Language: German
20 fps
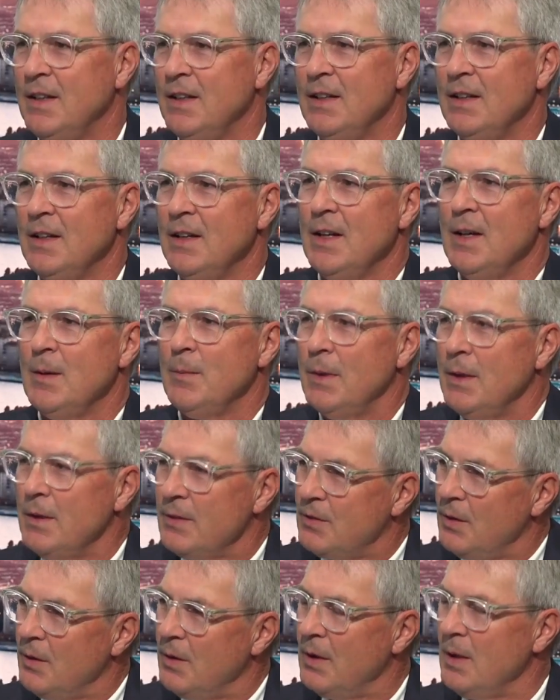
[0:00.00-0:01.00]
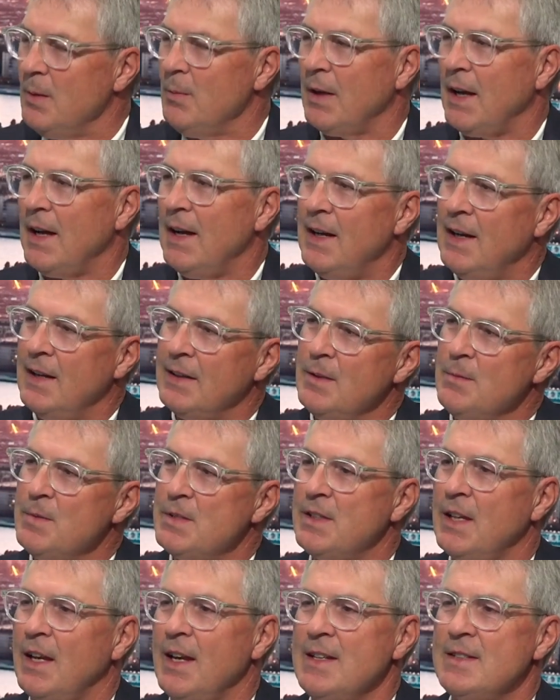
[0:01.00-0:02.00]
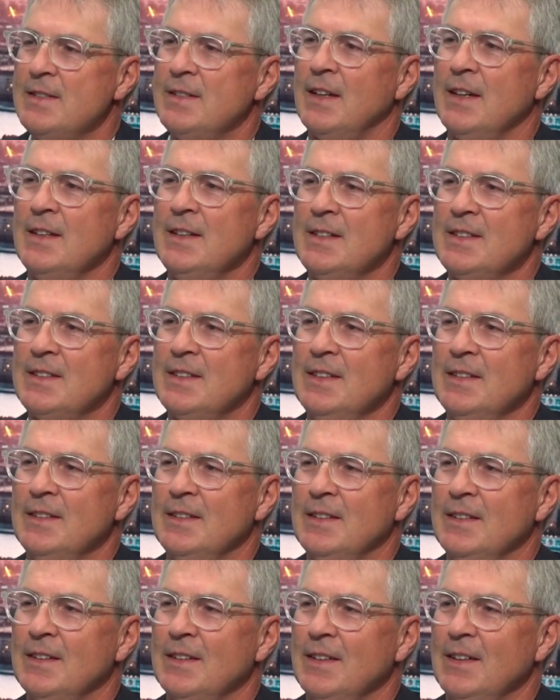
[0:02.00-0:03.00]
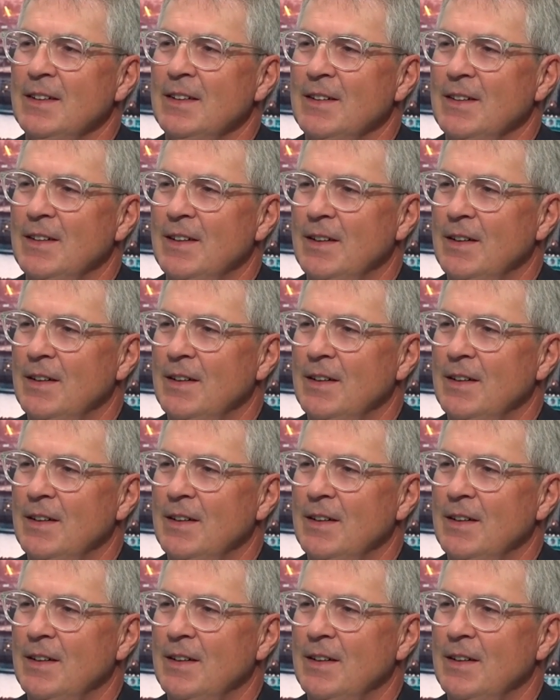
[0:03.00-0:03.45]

die so im Rad, im Stress drinnen sind. Äh,